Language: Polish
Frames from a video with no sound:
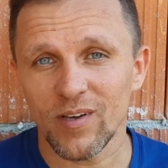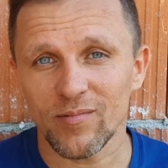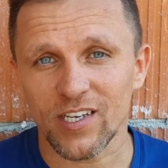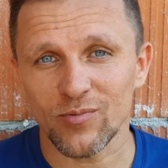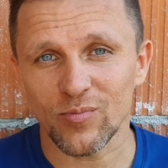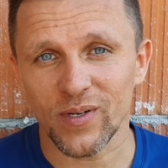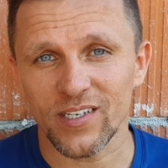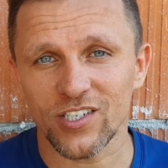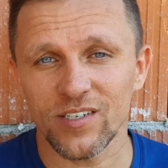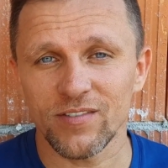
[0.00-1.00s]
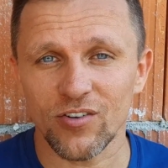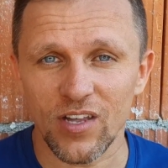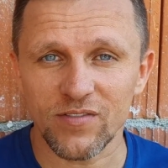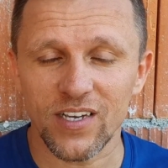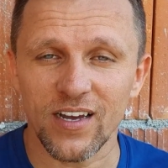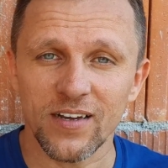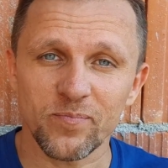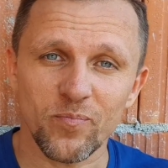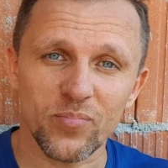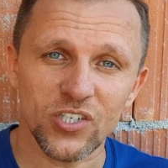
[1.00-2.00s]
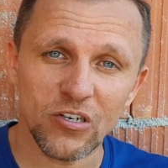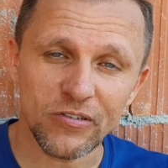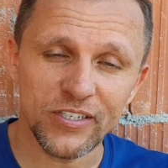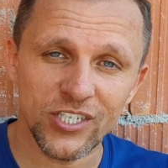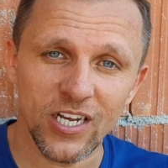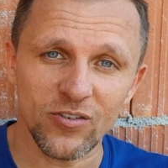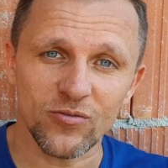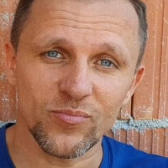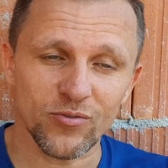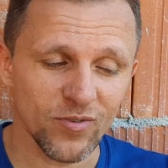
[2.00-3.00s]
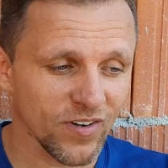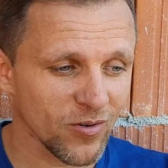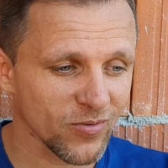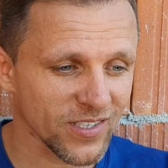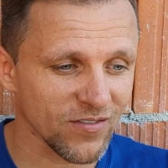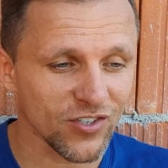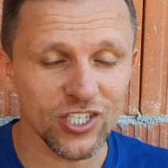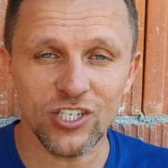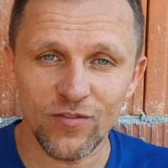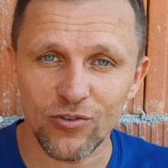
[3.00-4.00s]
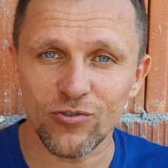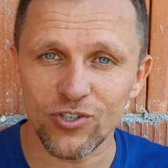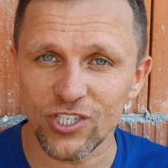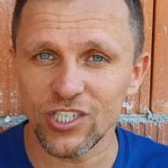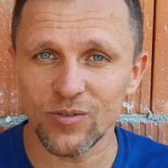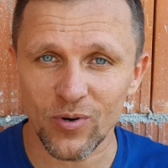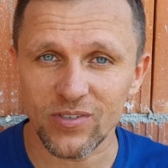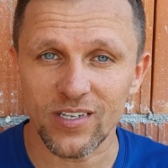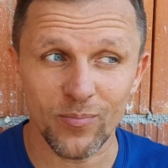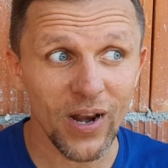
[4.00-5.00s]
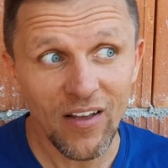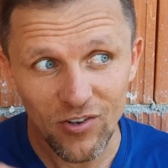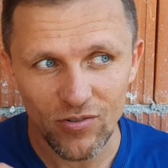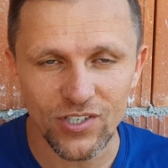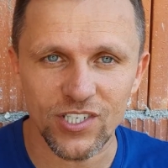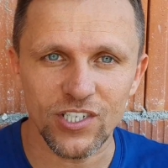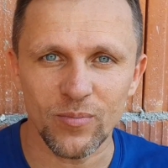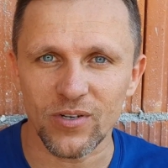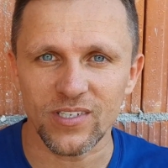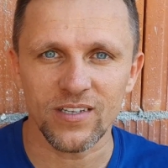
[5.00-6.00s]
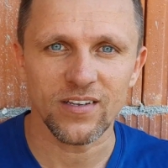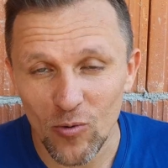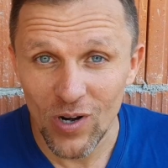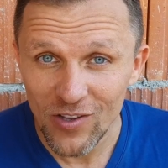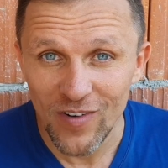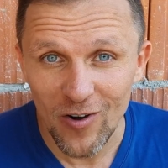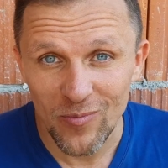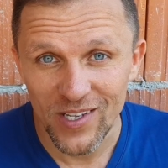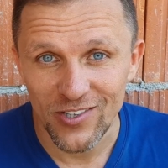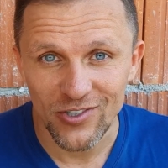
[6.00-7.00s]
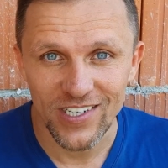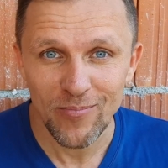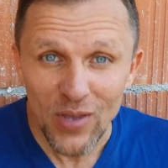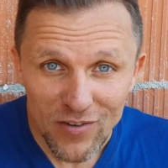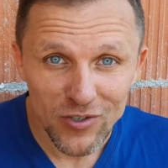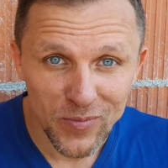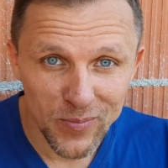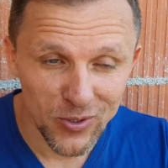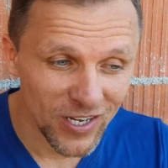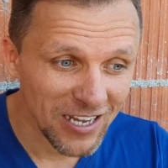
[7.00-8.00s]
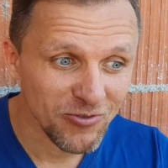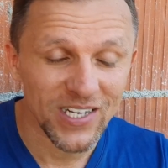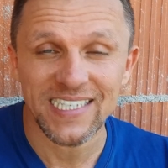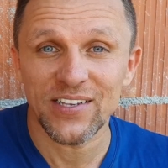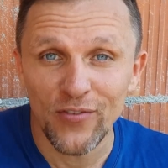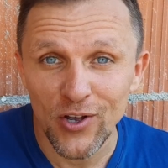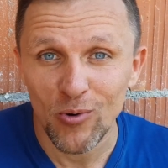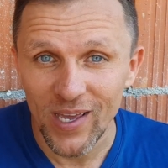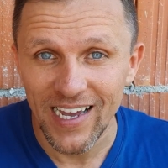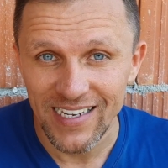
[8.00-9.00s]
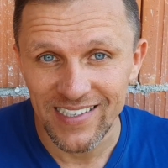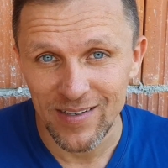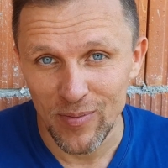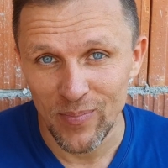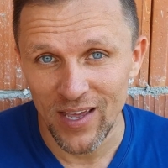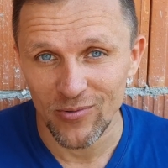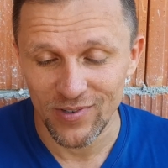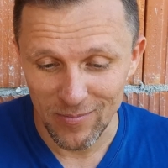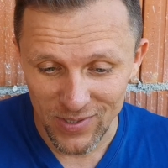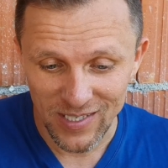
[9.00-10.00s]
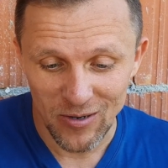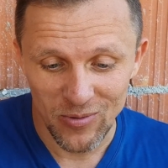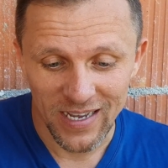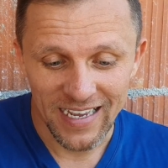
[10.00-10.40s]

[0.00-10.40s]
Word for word: miałem taki przypadek, że wykonawca przy rozliczeniu próbował zawyżyć kwotę o 30%, prawie o 30%. Uratowało mnie to, że na pierwszym spotkaniu na zwykłej kartce papieru napisał